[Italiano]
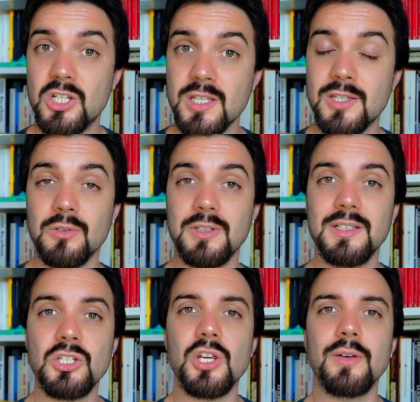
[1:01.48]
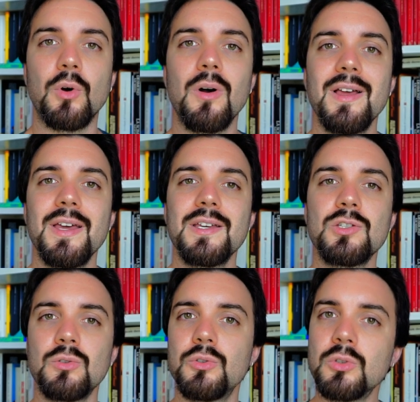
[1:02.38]
eccezioni, dicevo,
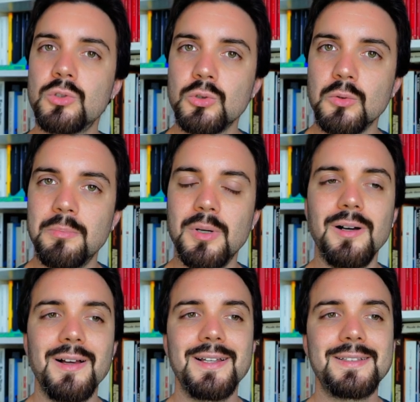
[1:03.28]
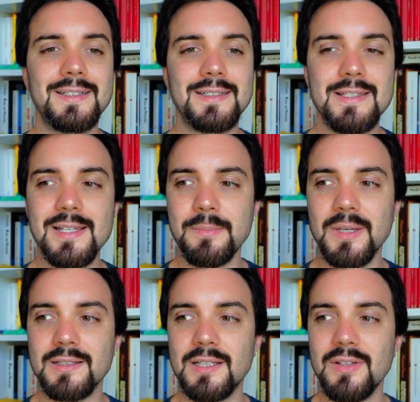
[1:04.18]
su YouTube
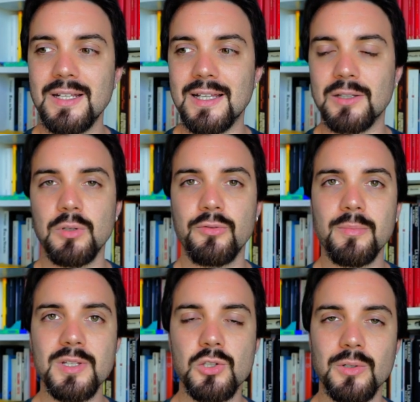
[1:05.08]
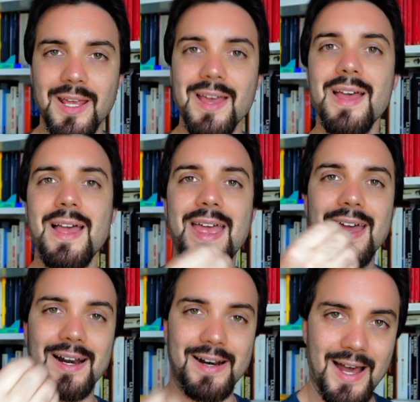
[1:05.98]
tendenzialmente viene data un'informazione
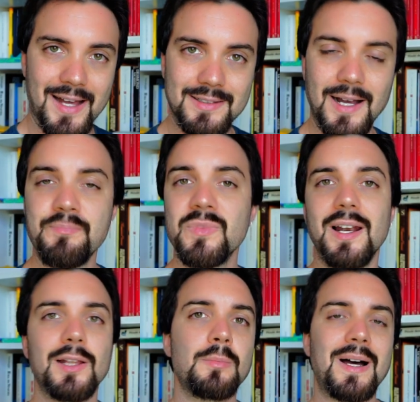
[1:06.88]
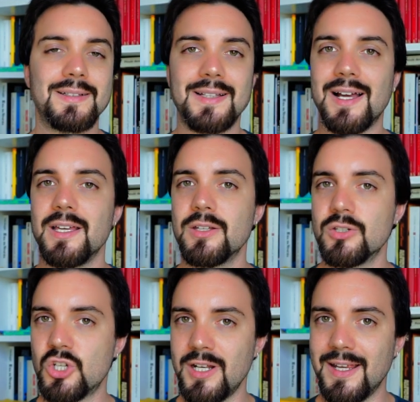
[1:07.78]
errata. La domanda
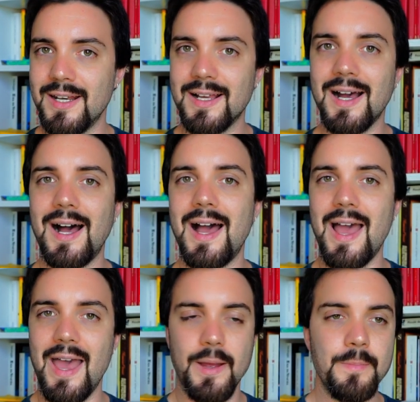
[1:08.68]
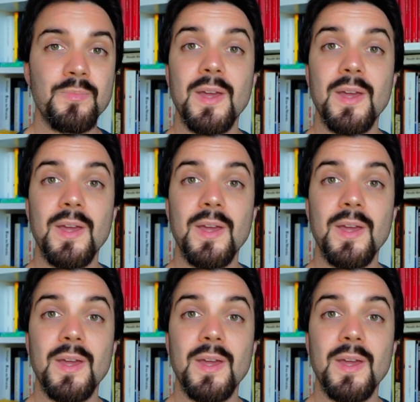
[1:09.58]
generica è: